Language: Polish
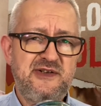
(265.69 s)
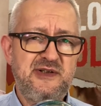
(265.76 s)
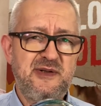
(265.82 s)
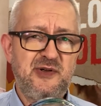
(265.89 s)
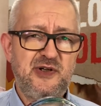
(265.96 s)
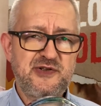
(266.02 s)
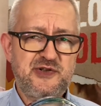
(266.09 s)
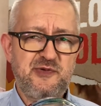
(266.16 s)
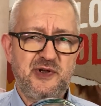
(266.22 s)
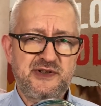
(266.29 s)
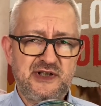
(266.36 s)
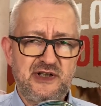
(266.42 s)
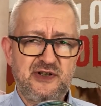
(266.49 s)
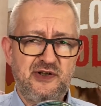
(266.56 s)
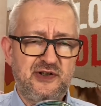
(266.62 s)
którym chodziło
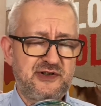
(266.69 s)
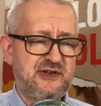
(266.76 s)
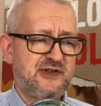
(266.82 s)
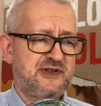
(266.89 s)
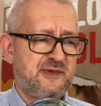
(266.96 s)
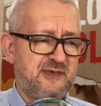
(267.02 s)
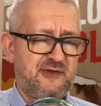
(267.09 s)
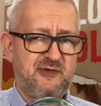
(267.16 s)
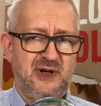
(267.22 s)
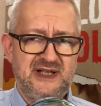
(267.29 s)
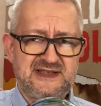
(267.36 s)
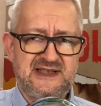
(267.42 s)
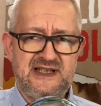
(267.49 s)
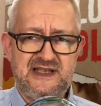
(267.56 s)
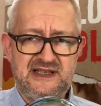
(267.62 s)
tylko o to, żeby
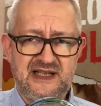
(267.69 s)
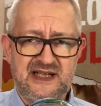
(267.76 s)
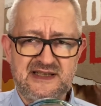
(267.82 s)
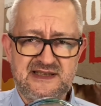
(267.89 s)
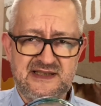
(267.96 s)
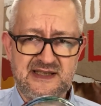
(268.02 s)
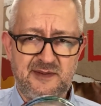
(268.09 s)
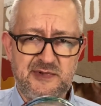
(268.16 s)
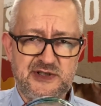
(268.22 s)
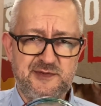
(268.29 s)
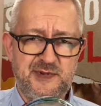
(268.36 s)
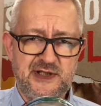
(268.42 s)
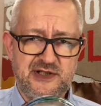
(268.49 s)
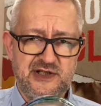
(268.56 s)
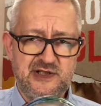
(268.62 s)
własne interesy
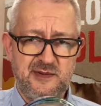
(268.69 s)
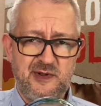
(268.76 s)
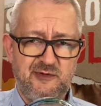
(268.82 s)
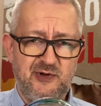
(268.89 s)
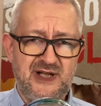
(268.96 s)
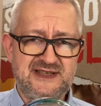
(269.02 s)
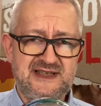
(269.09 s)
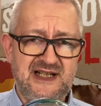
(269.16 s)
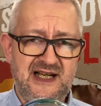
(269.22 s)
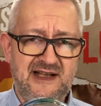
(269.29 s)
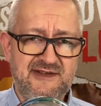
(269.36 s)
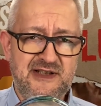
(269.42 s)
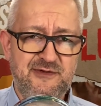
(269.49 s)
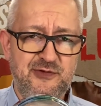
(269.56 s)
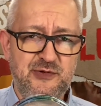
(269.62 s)
zabezpieczyć, żeby własne
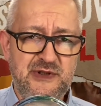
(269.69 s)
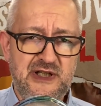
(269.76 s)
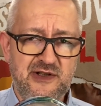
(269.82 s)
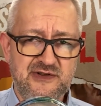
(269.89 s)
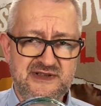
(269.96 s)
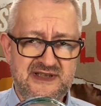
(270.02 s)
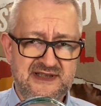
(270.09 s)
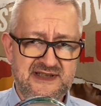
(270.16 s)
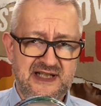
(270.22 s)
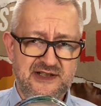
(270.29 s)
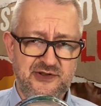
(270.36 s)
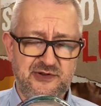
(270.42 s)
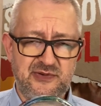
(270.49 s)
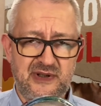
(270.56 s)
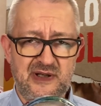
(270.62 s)
laftyfundia odzyskać,
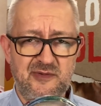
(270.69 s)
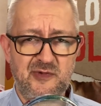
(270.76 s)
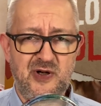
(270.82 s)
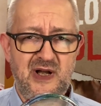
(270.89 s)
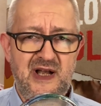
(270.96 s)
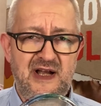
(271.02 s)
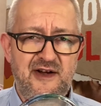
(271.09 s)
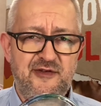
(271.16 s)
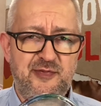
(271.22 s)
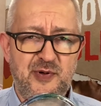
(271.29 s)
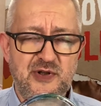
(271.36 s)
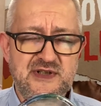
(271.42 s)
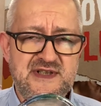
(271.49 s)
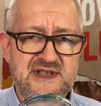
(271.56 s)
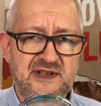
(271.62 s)
które w
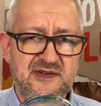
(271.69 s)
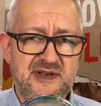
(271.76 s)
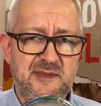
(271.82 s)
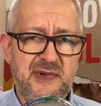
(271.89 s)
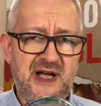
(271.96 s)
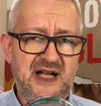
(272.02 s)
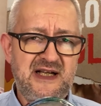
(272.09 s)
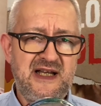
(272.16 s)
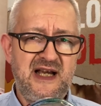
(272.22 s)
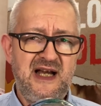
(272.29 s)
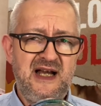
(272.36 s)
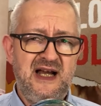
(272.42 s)
Polsce odebrali,